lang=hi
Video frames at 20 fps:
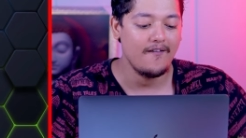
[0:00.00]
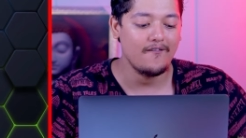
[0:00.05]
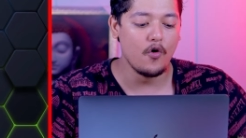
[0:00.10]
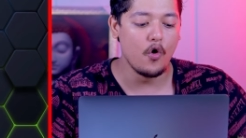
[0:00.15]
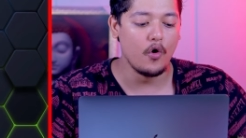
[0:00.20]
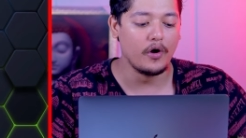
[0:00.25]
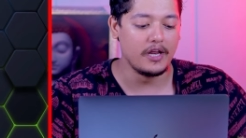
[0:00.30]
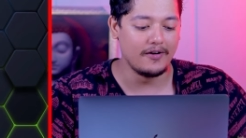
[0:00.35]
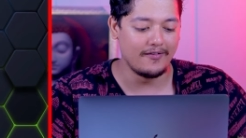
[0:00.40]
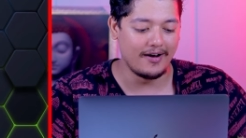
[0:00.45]

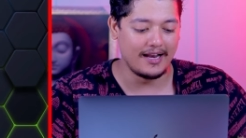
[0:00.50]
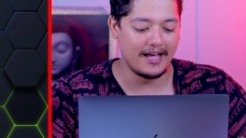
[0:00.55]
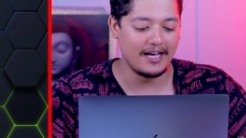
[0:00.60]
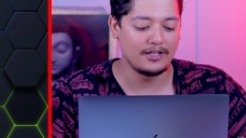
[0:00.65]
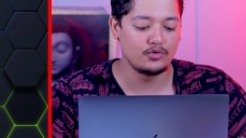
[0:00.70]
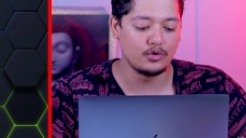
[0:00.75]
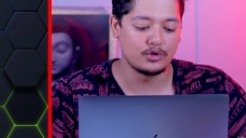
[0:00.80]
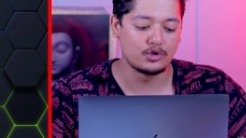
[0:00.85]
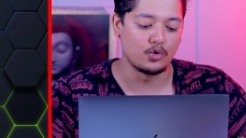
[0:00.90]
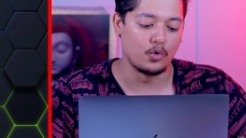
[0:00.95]
वो होने वाला है
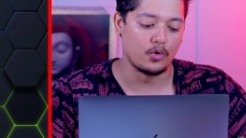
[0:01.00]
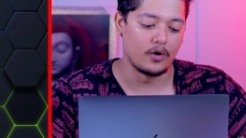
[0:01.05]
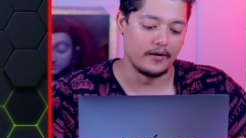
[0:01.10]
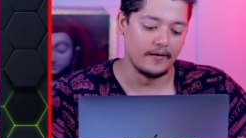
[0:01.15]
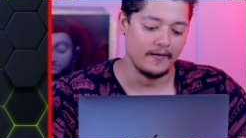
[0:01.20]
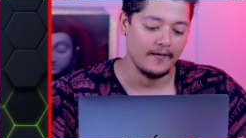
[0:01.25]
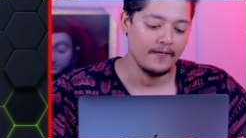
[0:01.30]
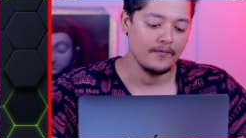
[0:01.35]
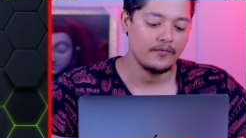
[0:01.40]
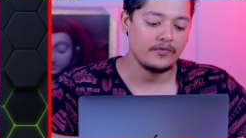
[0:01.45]
स्विच
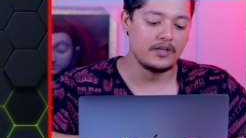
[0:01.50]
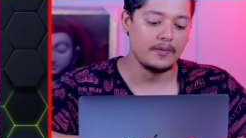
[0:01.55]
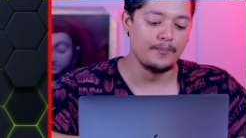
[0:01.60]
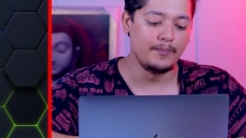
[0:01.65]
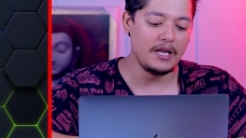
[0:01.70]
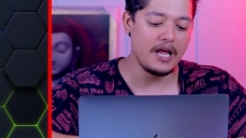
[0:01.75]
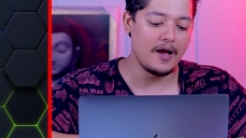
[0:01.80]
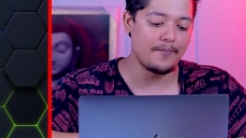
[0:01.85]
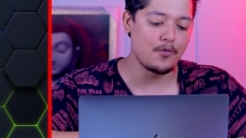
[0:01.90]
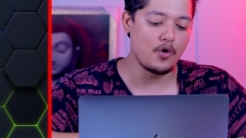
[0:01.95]
टोकन
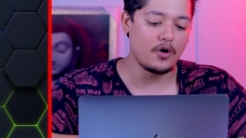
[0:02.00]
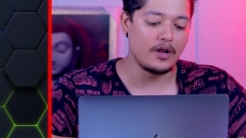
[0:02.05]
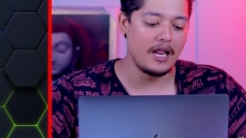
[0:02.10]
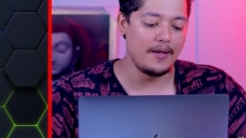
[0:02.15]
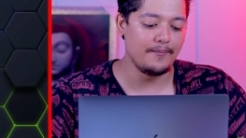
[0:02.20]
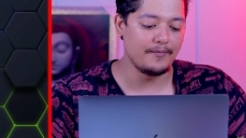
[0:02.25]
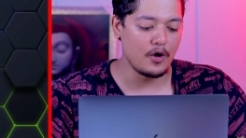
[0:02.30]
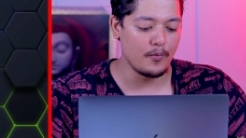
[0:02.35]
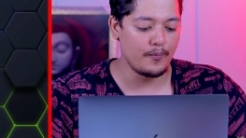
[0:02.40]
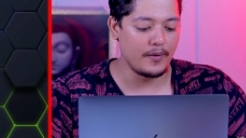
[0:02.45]
सिंपली आपको
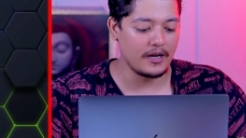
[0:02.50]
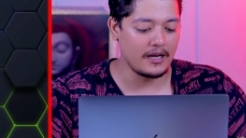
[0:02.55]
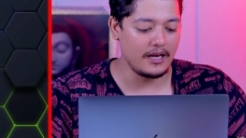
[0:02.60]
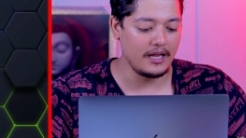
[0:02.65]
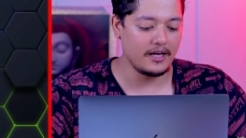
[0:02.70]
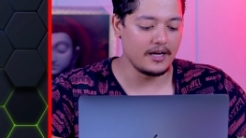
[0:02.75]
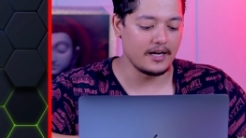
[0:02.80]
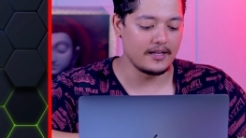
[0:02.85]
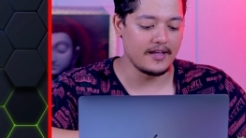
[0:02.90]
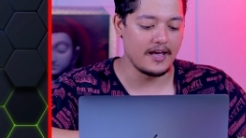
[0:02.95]
क्लेम के ऊपर
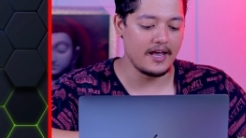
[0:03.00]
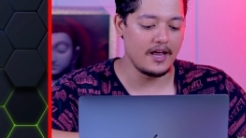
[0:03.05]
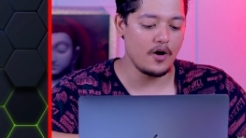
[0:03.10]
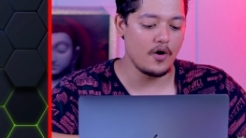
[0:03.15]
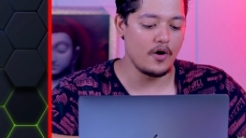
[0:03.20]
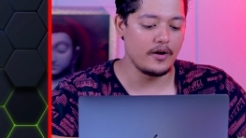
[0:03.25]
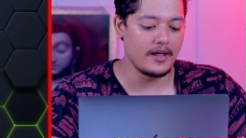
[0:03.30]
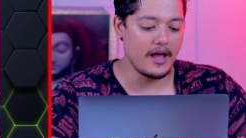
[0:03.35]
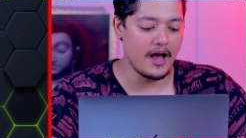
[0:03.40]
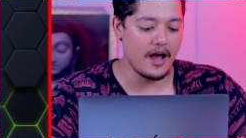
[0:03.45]
क्लिक करना है
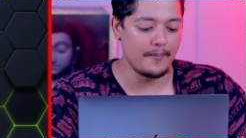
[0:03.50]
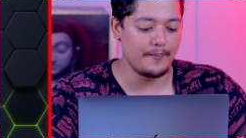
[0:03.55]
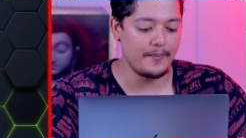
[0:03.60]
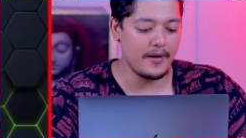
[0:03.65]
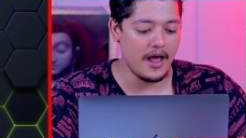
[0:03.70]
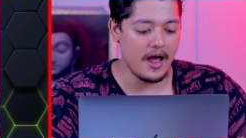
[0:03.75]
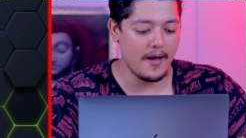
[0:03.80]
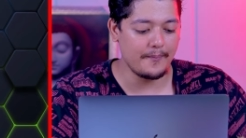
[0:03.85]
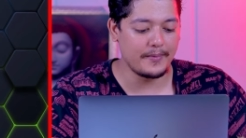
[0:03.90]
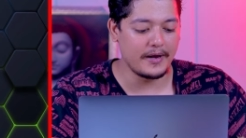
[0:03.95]
और यहाँ
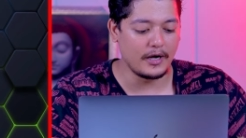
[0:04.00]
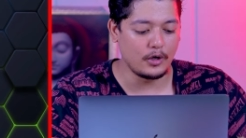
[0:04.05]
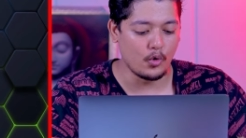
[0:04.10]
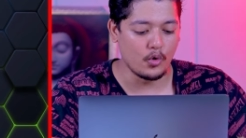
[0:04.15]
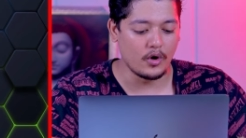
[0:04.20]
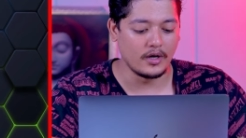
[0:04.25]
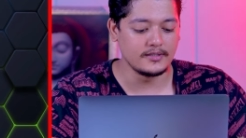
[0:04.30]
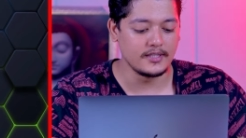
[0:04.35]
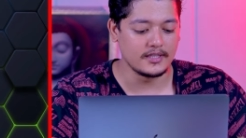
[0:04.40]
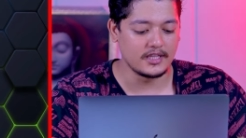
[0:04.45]
पे आपके
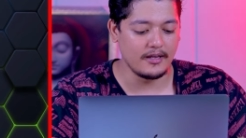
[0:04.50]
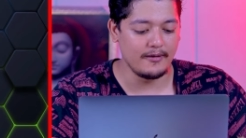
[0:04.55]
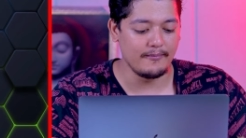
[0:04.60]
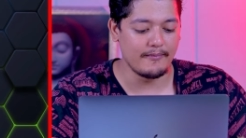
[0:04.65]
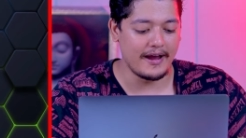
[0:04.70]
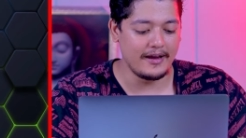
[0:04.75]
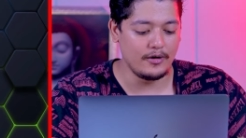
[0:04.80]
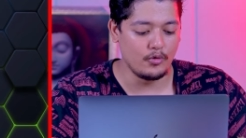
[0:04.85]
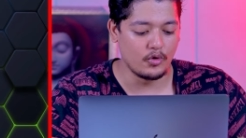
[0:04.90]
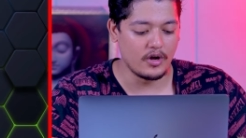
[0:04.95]
टोकन जितने भी
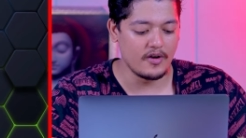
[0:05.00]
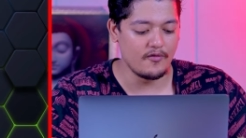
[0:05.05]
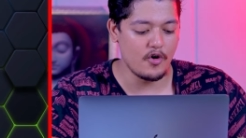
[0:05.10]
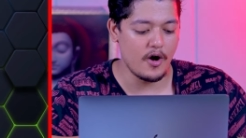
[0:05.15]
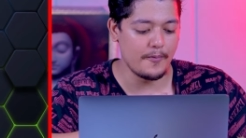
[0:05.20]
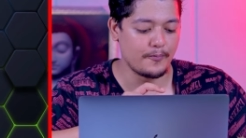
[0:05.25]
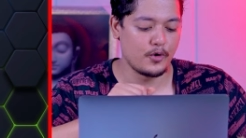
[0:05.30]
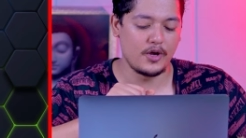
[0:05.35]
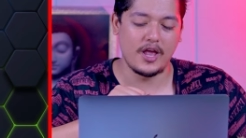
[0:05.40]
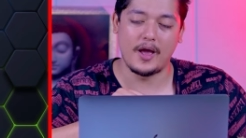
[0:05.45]
माइन होंगे वो
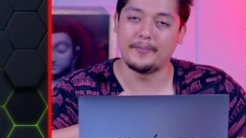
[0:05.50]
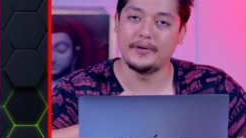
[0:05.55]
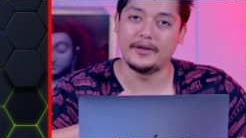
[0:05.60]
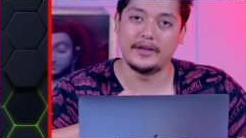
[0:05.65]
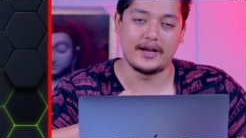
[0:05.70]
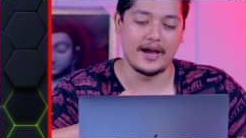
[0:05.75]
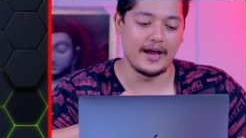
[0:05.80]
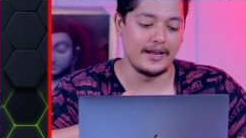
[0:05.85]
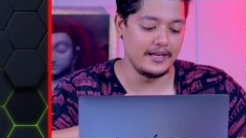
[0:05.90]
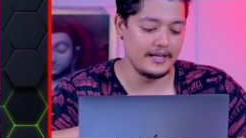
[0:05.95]
आपको यहाँ पे
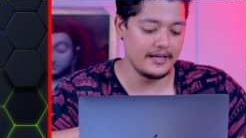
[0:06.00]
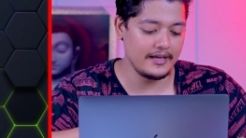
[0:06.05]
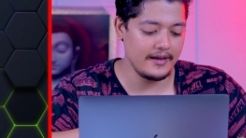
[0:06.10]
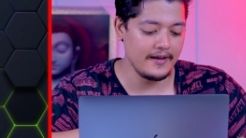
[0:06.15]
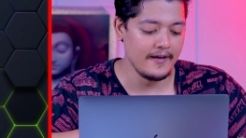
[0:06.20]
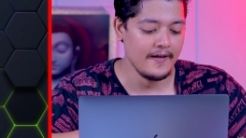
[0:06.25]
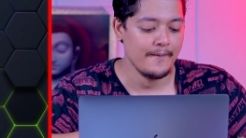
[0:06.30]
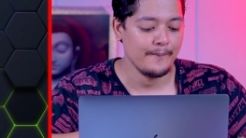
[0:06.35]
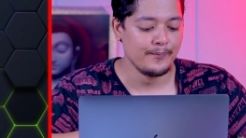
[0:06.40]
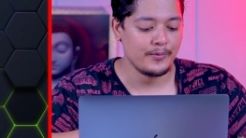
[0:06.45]
दिखाई देंगे